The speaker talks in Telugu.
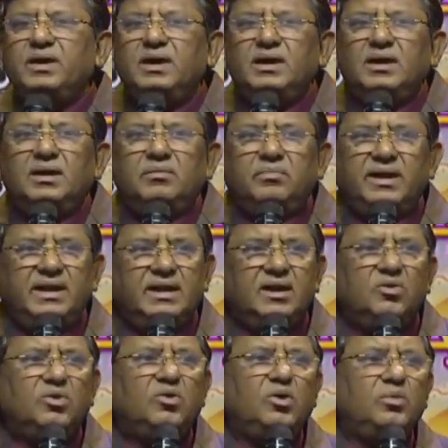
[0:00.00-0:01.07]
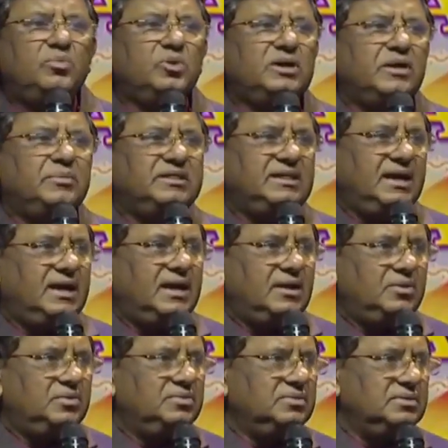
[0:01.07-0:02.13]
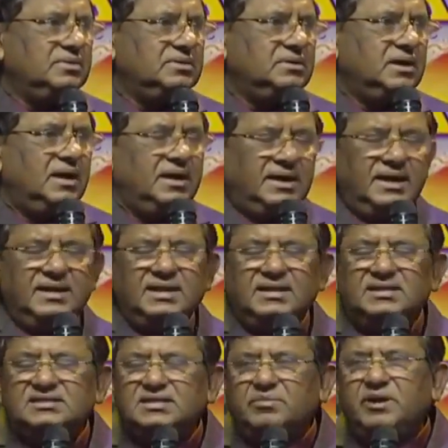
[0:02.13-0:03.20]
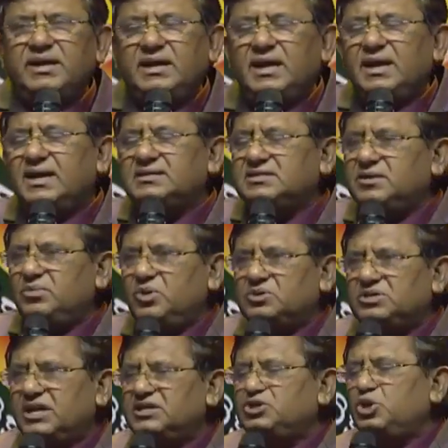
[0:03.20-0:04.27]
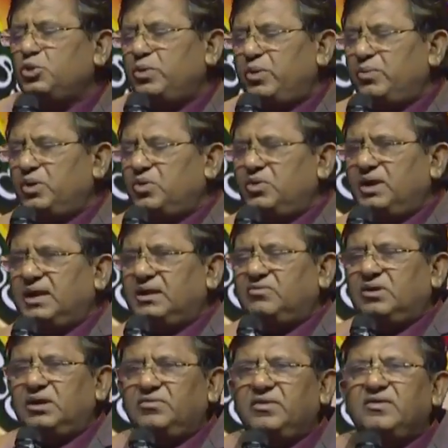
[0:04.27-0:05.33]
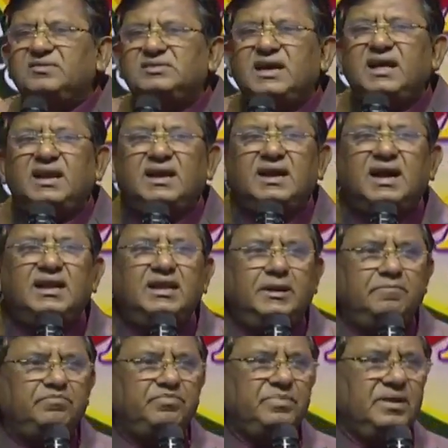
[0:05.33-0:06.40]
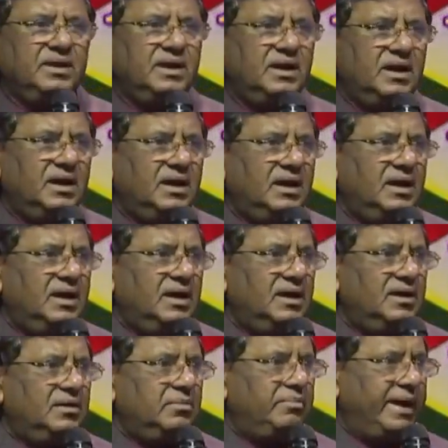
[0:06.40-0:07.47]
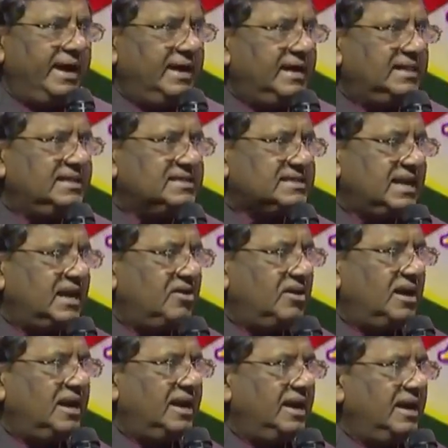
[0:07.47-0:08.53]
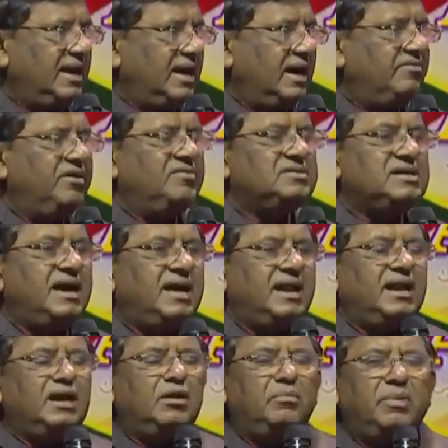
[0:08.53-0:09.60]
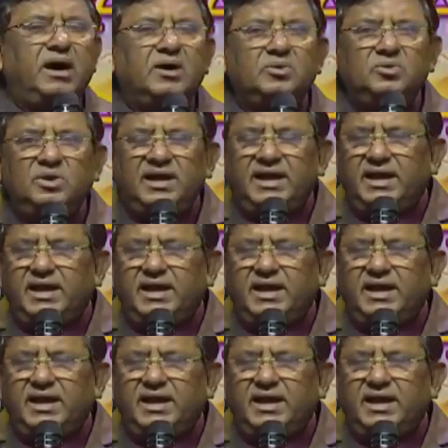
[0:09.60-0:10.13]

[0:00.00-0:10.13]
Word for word: మరి గౌరవ ముఖ్యమంత్రి గారు ఏదైతే సమైక్య రాష్ట్రంలో సంక్షోభంలో ఉండేటువంటి వ్యవసాయ రంగాన్ని బయటికి తీసుకురావాలి ఆ వ్యవసాయ రంగం బాగుంటేనే